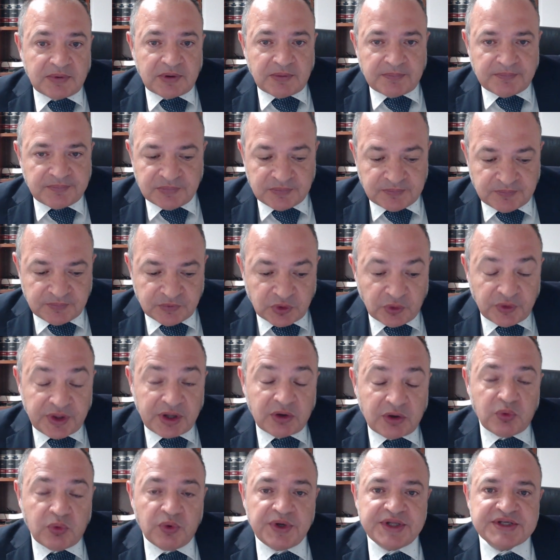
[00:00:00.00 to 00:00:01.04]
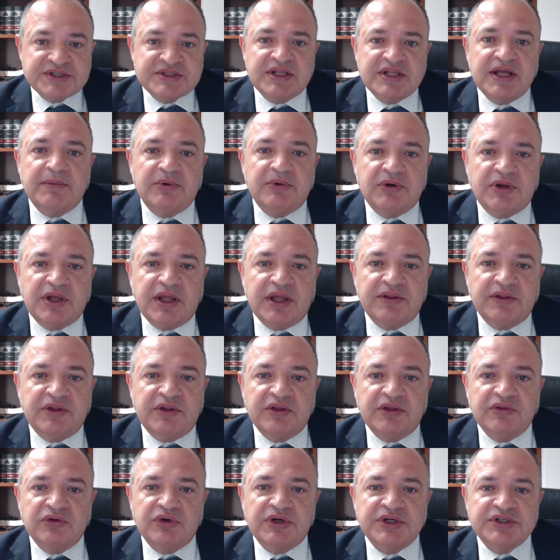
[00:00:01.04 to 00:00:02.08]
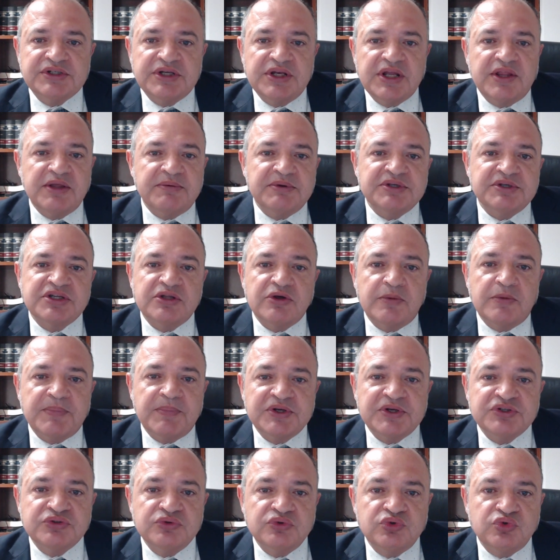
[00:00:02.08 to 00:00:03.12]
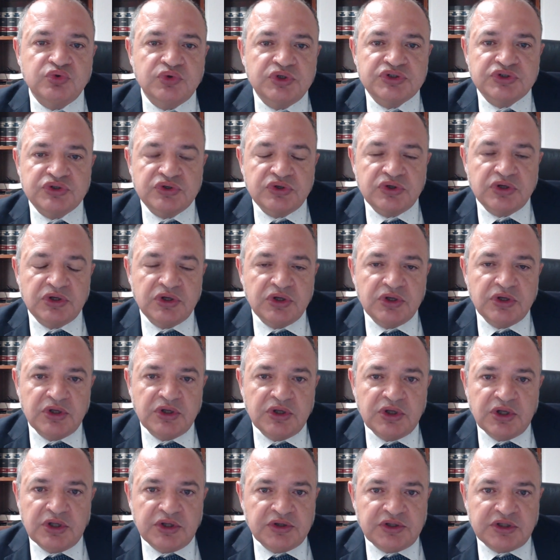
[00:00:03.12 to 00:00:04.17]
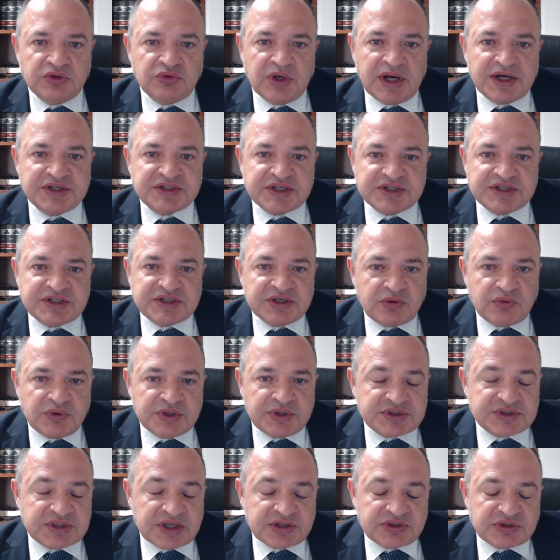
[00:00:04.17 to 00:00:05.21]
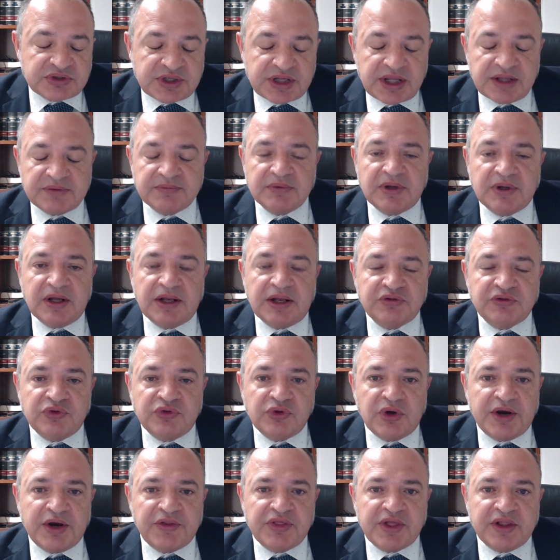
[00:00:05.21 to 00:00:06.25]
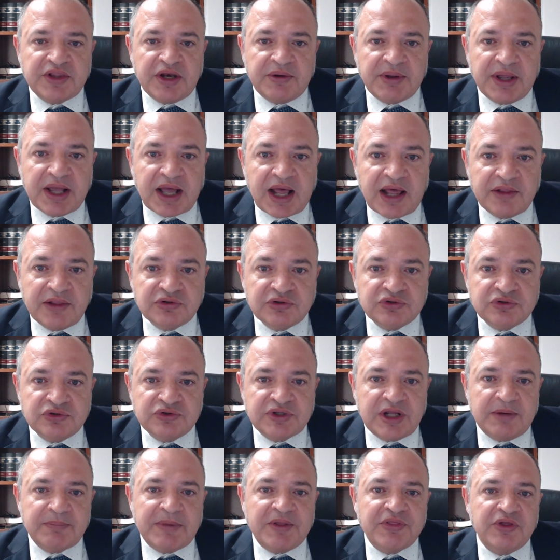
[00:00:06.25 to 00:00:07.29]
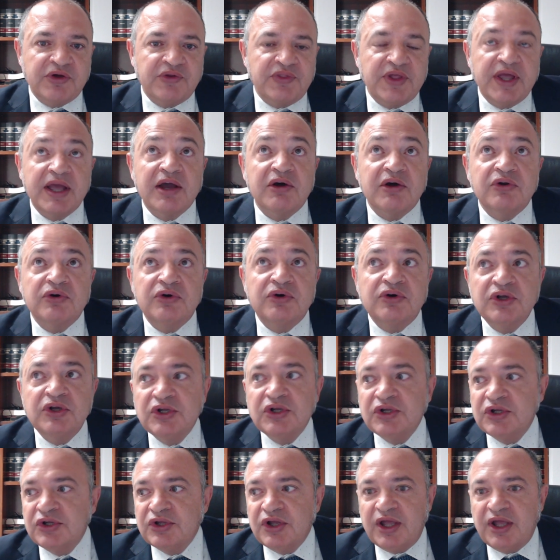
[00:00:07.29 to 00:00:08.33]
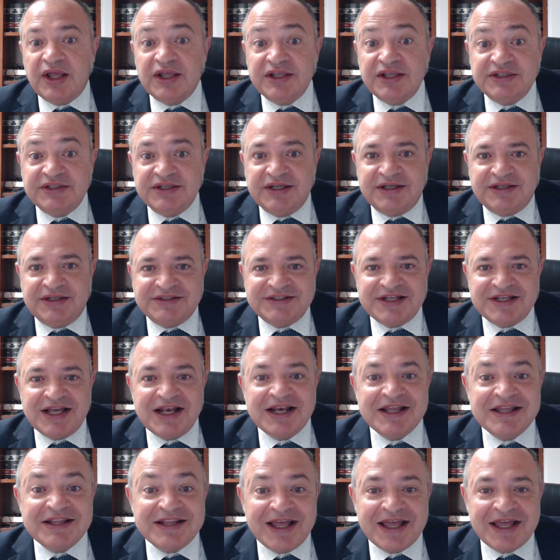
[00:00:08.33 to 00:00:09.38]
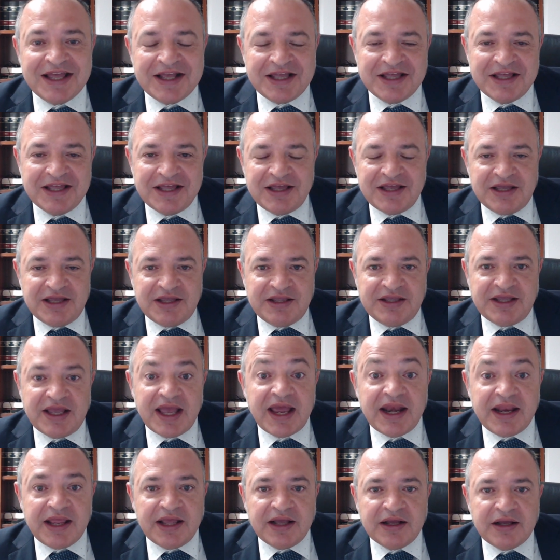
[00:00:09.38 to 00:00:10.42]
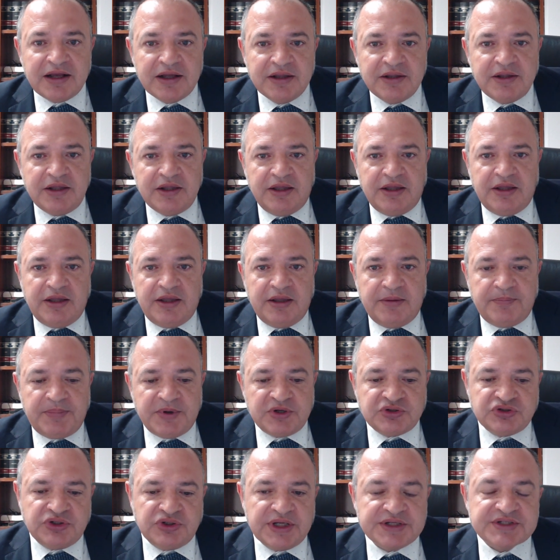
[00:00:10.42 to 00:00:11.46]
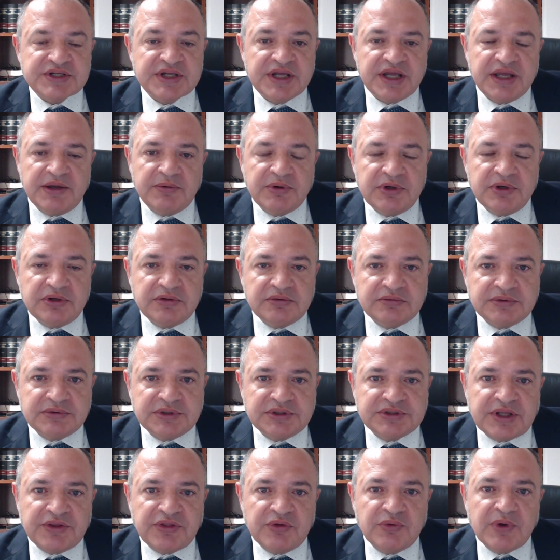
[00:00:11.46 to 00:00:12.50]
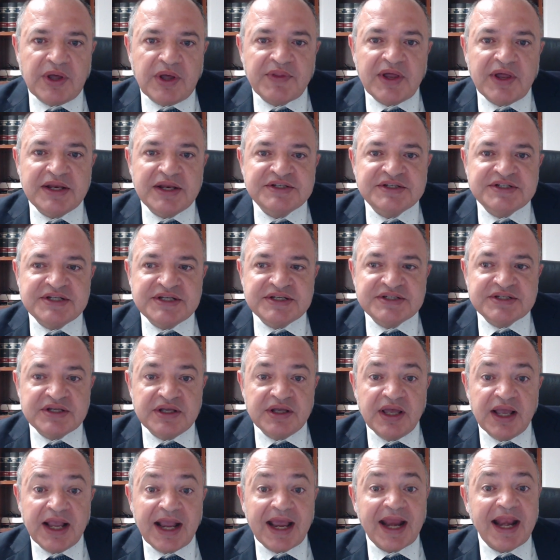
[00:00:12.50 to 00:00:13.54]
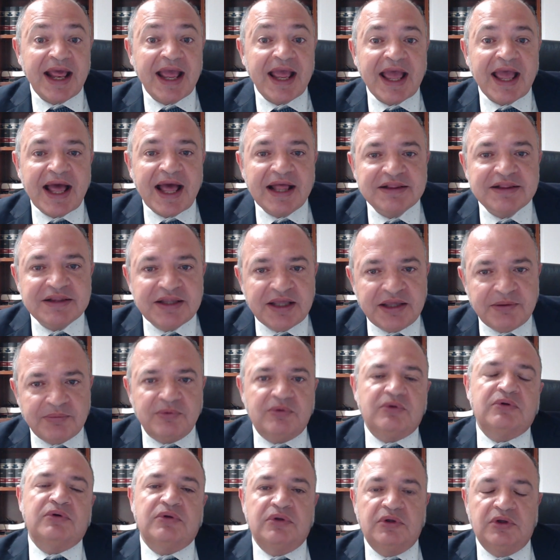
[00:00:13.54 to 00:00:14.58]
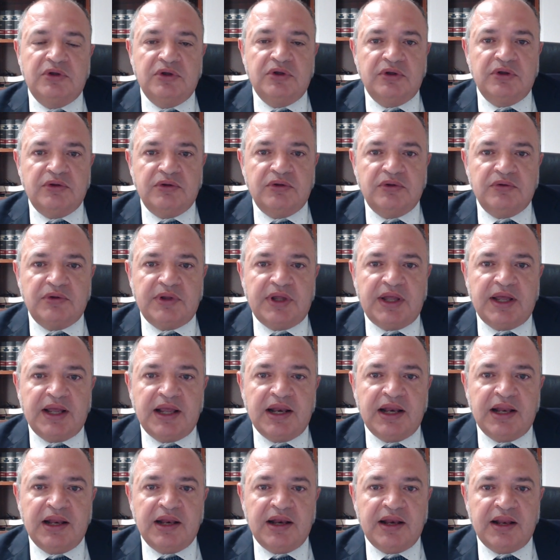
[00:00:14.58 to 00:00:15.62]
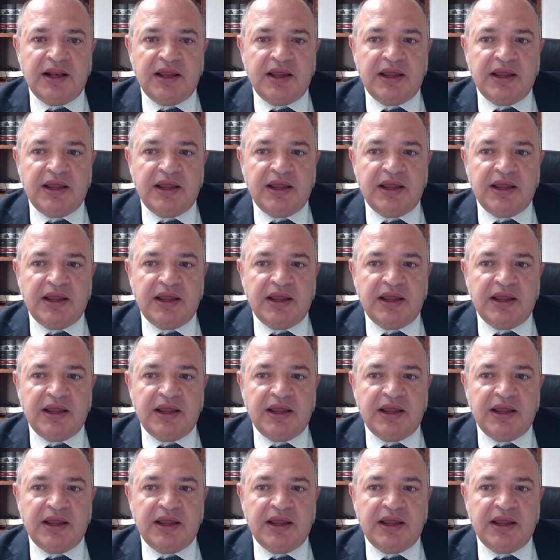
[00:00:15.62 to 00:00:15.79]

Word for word: no de jurista, porque entiendo que sería demasiado presuntuoso, titularse así, jurista, sería Antonio García Trevijano, Don Dalmacio Negro, eh, Jelinek, Yering, personas que, bueno, que se hace un análisis creativo en el,